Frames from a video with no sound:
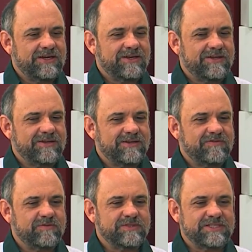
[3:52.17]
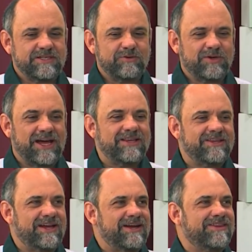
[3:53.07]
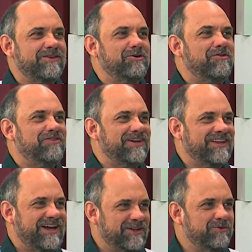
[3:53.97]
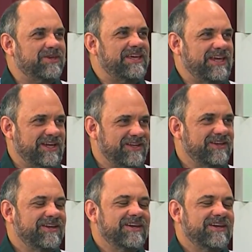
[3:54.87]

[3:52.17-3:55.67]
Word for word: uh, vamos dizer, educada na arte de governar do que ele.